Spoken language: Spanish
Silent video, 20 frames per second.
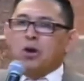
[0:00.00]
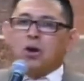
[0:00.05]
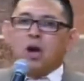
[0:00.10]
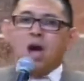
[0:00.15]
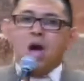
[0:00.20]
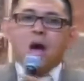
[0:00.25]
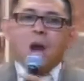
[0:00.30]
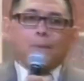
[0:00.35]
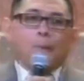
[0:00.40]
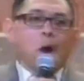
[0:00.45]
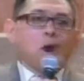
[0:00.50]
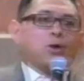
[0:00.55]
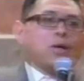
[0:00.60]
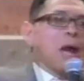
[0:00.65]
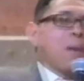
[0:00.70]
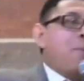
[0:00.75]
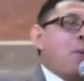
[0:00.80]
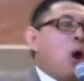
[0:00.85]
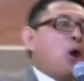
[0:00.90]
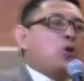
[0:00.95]
Señor.
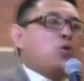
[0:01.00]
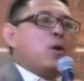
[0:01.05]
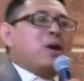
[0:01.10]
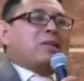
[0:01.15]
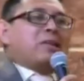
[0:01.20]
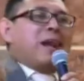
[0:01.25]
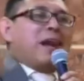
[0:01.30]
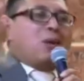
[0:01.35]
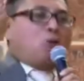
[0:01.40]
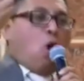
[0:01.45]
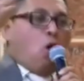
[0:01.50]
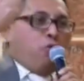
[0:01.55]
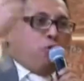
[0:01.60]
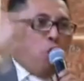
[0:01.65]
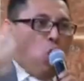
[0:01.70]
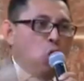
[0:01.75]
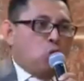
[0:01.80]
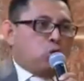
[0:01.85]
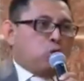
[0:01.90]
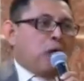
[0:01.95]
Porque por nuestra
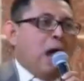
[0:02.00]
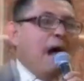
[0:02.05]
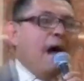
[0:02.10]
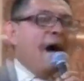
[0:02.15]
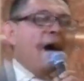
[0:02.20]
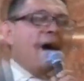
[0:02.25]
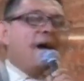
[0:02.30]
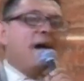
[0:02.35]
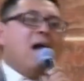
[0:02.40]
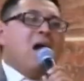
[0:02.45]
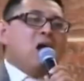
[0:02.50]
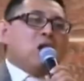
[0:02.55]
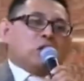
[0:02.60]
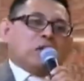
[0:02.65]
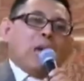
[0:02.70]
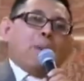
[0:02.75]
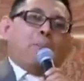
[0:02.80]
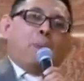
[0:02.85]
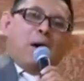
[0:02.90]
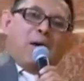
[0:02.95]
conducta
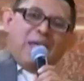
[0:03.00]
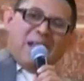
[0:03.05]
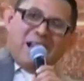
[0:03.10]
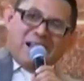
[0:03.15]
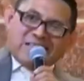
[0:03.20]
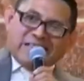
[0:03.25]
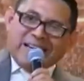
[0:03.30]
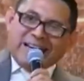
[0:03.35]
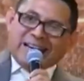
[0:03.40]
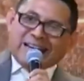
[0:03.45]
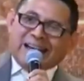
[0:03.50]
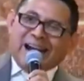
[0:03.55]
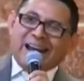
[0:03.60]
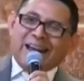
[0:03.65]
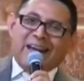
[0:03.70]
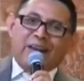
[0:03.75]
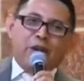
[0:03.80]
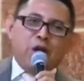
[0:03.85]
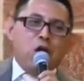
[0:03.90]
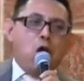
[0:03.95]
se pueden
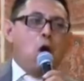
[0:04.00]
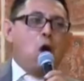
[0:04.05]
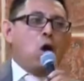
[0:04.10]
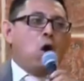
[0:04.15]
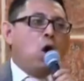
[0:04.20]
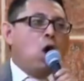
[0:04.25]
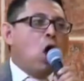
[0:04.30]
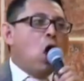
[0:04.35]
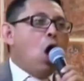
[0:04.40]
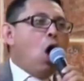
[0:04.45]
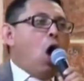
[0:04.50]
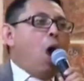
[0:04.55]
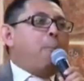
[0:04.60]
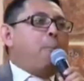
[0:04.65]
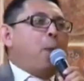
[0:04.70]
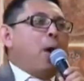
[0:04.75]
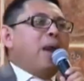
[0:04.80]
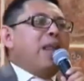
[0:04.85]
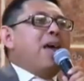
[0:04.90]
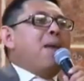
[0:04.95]
acercar a Dios
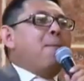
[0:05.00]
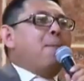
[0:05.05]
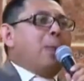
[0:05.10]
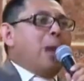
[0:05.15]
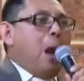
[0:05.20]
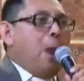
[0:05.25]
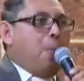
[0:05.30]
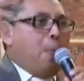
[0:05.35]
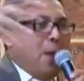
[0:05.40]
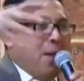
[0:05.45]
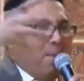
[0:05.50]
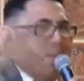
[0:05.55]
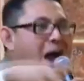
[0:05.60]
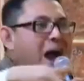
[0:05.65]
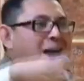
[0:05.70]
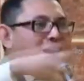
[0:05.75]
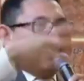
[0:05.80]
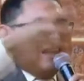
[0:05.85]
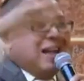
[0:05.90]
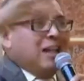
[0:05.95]
o pueden
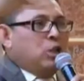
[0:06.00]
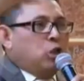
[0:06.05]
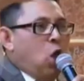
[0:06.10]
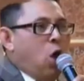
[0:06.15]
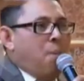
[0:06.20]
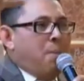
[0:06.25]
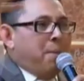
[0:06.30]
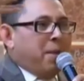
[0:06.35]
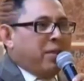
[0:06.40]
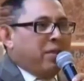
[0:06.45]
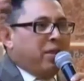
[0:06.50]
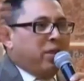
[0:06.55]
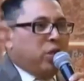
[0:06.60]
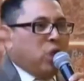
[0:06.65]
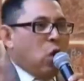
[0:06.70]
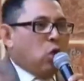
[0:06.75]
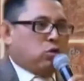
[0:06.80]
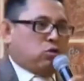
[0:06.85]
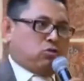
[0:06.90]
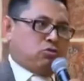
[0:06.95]
blasfemar del nombre
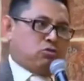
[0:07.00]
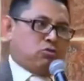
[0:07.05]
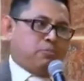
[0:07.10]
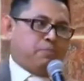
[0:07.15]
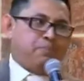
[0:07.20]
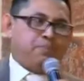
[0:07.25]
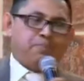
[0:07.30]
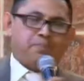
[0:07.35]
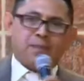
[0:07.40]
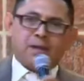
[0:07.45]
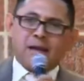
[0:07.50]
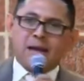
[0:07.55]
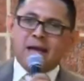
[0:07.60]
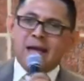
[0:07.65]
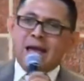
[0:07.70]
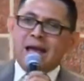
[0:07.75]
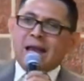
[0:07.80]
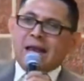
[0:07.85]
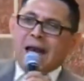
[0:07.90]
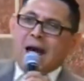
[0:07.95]
de Dios.
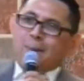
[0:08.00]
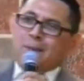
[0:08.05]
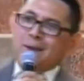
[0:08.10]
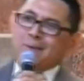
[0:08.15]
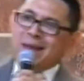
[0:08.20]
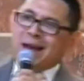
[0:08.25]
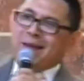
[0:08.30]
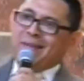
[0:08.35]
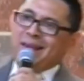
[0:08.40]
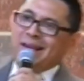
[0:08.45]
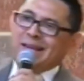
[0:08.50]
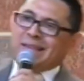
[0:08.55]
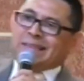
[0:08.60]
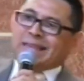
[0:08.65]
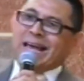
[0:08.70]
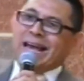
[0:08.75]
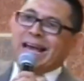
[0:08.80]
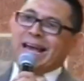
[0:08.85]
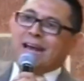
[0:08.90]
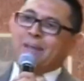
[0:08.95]
La Biblia
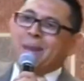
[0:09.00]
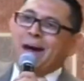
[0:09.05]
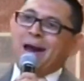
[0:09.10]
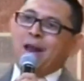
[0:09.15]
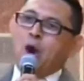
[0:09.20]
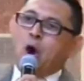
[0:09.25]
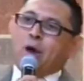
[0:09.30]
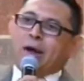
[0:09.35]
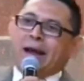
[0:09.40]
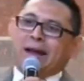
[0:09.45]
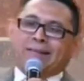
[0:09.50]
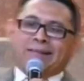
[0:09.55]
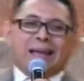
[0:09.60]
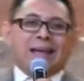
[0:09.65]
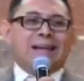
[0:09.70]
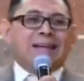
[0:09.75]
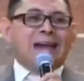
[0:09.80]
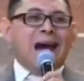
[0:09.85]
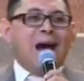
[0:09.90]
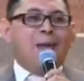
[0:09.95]
dice, hermanos,
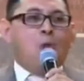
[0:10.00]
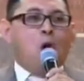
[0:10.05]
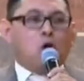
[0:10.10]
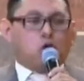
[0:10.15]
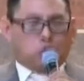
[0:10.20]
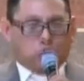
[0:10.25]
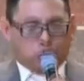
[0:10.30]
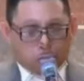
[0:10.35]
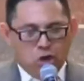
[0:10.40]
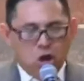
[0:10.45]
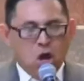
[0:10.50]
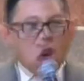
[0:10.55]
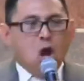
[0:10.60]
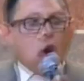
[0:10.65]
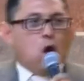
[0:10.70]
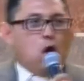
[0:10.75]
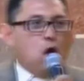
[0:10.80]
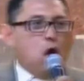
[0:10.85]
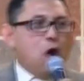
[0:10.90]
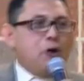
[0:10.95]
que tengamos,
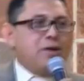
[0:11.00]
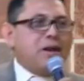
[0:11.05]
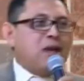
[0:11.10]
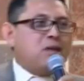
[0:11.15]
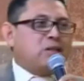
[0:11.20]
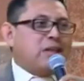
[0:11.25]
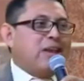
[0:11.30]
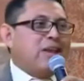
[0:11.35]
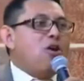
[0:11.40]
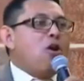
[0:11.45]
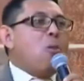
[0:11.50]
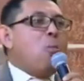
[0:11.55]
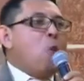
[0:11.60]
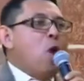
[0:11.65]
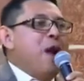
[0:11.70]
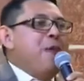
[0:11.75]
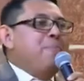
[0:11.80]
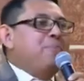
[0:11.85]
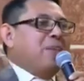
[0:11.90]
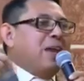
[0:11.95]
gloria al
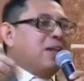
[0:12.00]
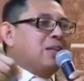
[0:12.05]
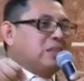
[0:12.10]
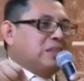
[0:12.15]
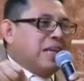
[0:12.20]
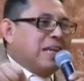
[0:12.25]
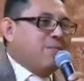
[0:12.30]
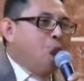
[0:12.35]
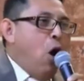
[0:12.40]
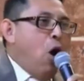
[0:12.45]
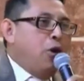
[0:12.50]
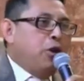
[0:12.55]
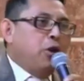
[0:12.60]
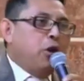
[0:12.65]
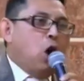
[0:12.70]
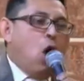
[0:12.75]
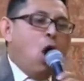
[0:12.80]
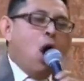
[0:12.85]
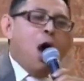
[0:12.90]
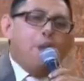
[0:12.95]
Señor, buen
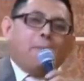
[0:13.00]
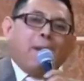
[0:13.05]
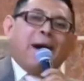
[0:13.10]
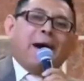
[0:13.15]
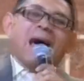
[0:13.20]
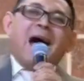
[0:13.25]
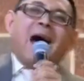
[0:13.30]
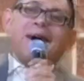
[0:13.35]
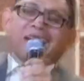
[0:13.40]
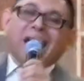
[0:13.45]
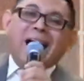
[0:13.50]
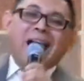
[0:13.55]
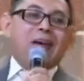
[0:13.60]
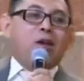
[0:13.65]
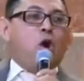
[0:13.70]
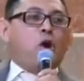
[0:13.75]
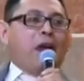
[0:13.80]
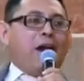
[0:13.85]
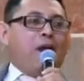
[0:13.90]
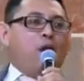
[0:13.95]
testimonio para
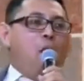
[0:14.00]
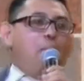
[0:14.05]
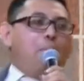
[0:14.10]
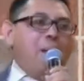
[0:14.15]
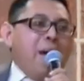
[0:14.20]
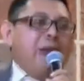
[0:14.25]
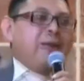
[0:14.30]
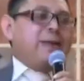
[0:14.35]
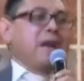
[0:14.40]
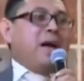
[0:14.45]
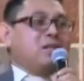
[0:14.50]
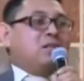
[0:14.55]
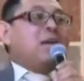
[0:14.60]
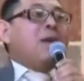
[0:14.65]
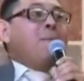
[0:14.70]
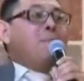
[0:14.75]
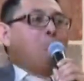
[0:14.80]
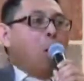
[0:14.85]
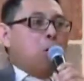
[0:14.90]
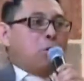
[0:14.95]
aquellos que nos ven.
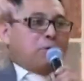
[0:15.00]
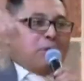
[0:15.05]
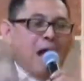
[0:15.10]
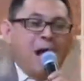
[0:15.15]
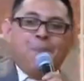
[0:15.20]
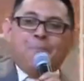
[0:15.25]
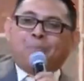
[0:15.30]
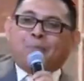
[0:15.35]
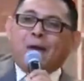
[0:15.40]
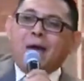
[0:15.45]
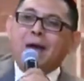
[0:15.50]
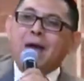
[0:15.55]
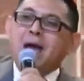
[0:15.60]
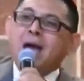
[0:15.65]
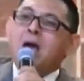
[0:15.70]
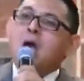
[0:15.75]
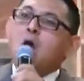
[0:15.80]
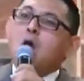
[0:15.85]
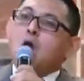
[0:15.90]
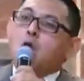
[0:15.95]
Es
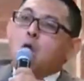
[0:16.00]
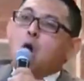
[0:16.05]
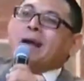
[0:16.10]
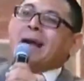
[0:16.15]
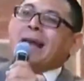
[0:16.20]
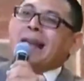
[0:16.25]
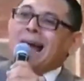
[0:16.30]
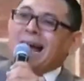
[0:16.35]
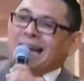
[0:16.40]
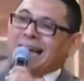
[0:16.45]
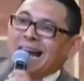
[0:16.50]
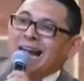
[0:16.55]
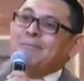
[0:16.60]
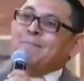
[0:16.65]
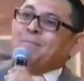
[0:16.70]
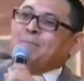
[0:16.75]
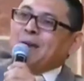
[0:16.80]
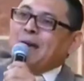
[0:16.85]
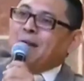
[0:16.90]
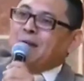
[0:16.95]
importante lo que la
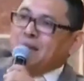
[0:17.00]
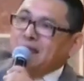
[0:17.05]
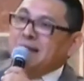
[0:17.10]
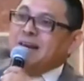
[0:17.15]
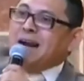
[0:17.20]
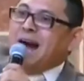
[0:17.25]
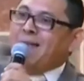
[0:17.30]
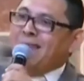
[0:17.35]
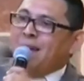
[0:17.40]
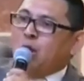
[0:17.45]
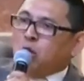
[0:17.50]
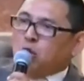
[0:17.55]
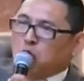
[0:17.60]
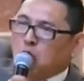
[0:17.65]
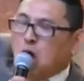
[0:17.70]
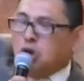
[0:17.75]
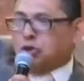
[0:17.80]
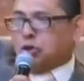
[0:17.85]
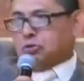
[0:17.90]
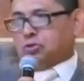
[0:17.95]
gente diga
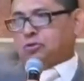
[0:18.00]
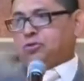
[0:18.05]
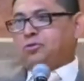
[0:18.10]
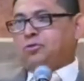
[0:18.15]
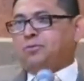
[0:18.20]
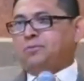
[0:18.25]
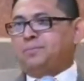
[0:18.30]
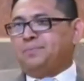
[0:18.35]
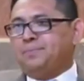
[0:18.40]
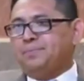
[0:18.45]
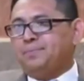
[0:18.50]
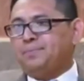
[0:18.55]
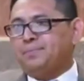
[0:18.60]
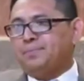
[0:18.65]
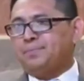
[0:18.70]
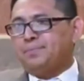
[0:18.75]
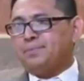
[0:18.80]
de nosotros.